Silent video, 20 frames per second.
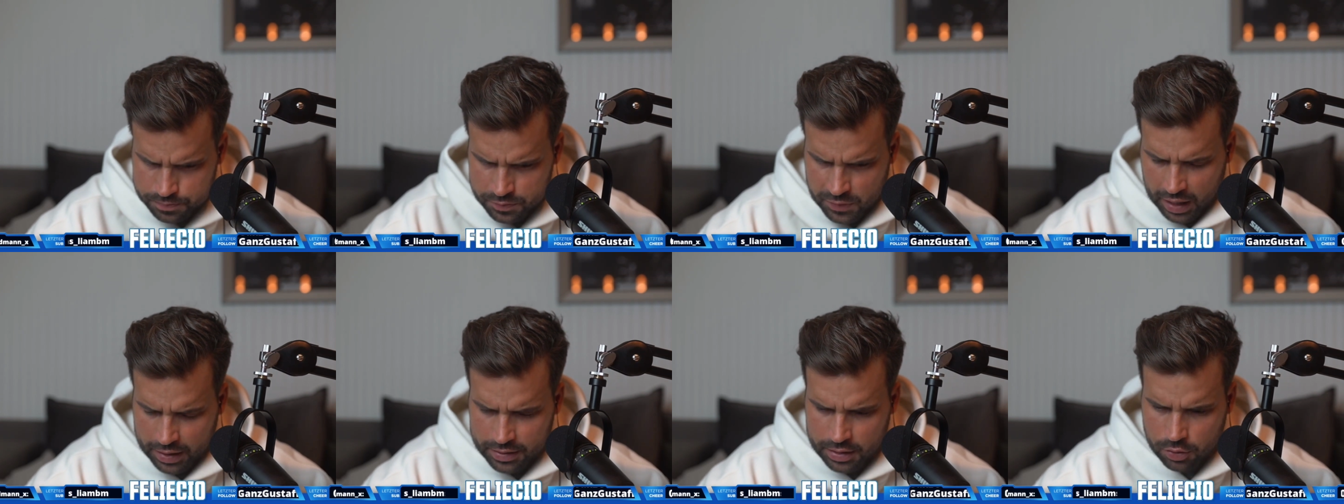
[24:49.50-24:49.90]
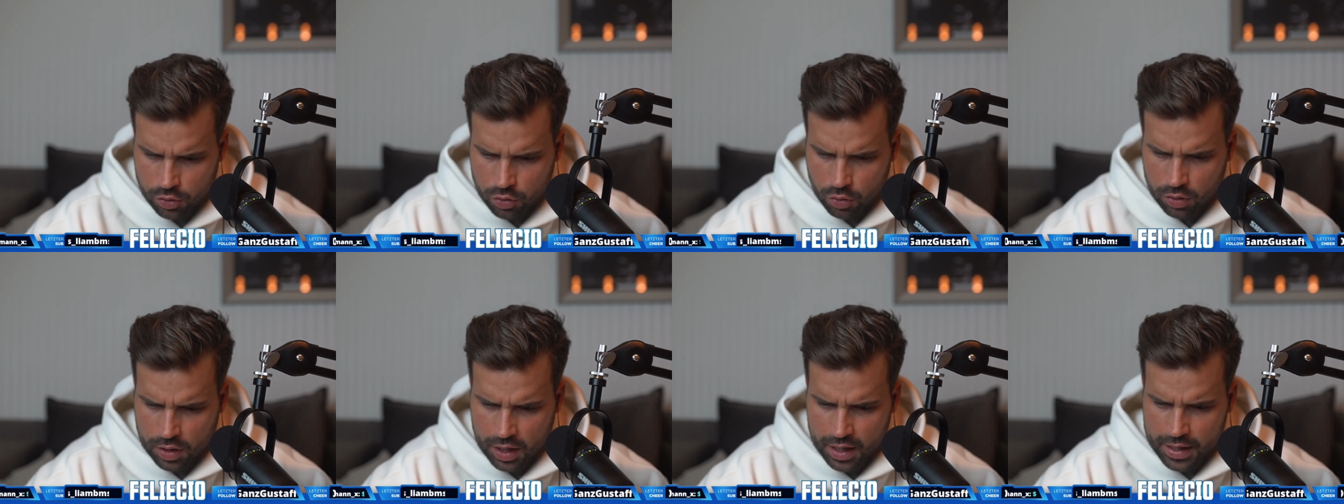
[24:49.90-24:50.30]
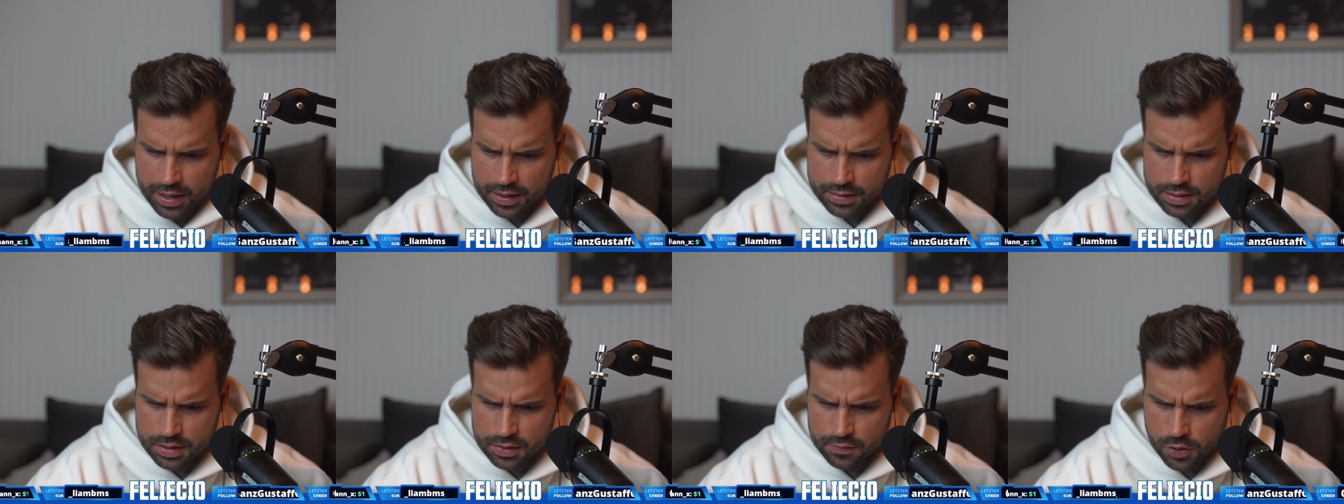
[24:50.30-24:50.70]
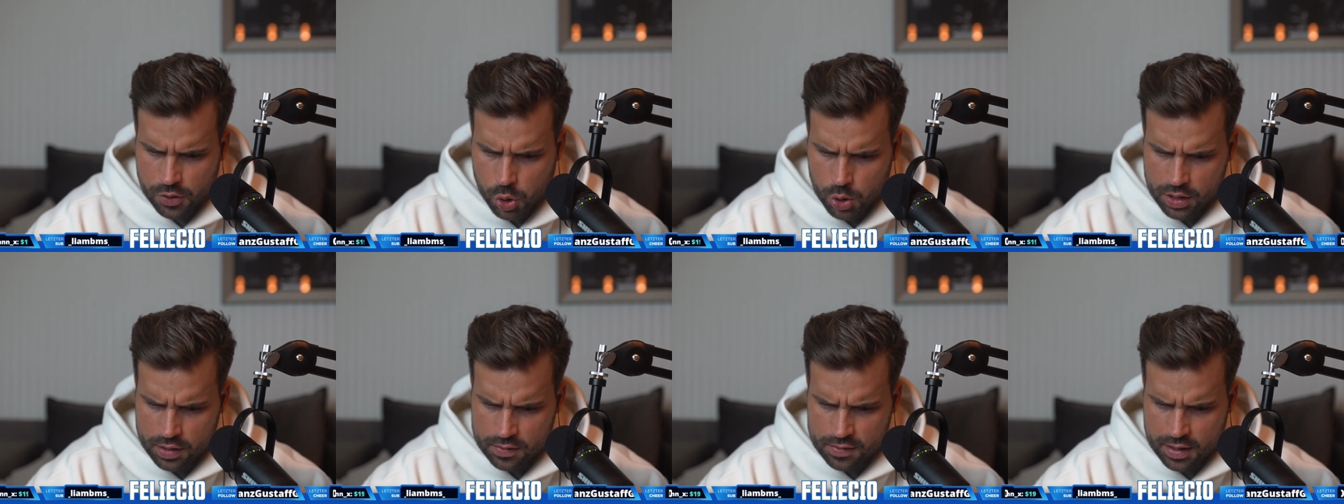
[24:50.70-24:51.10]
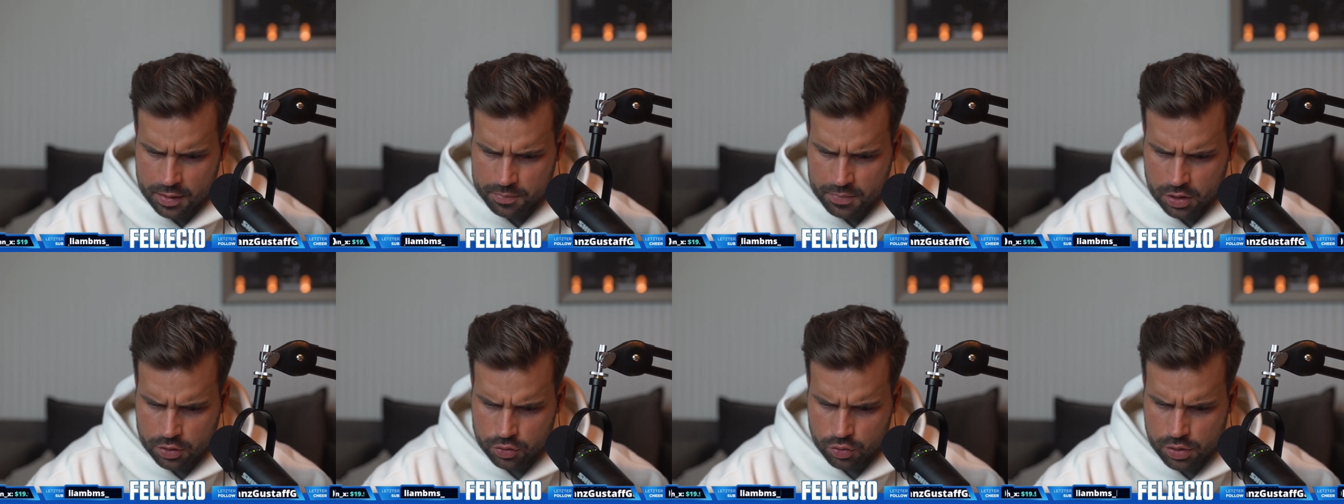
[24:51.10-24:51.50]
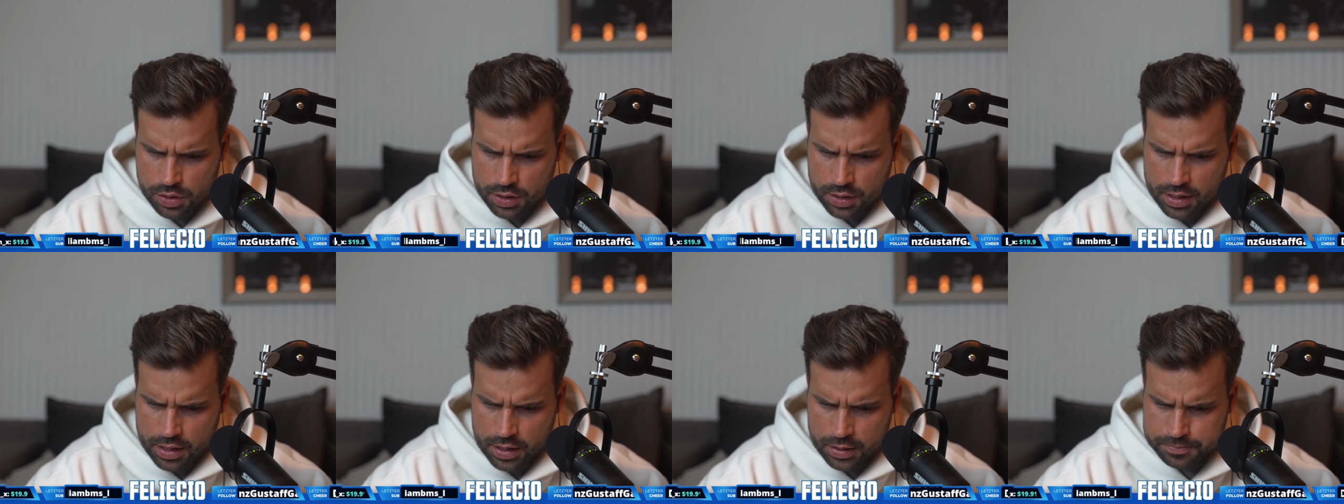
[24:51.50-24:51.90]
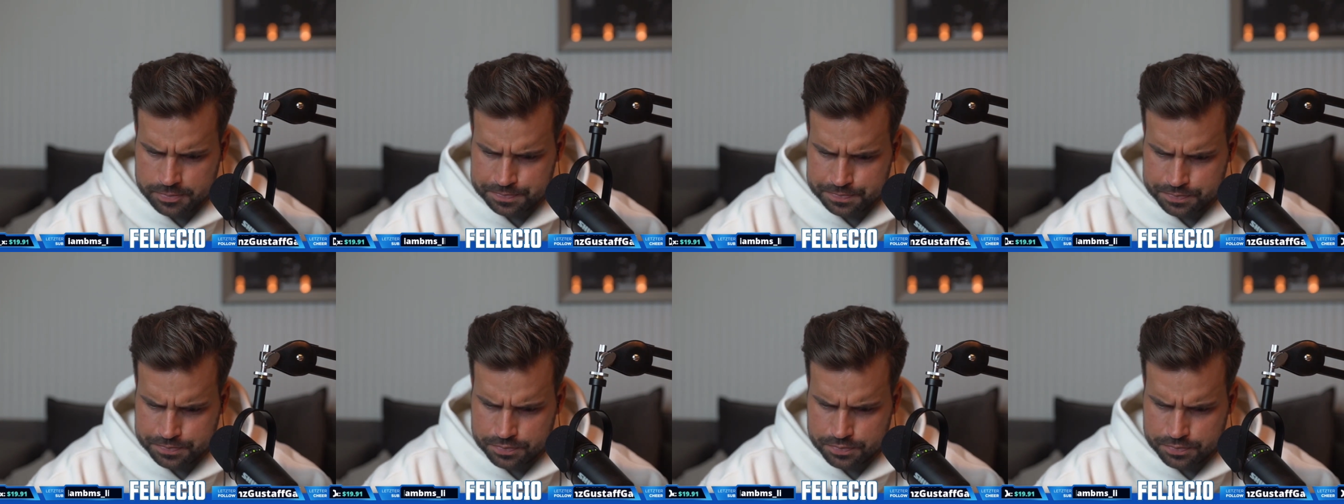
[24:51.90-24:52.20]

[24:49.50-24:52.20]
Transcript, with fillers: Kann den Konga-Hate nicht verstehen, seid mal geduldiger.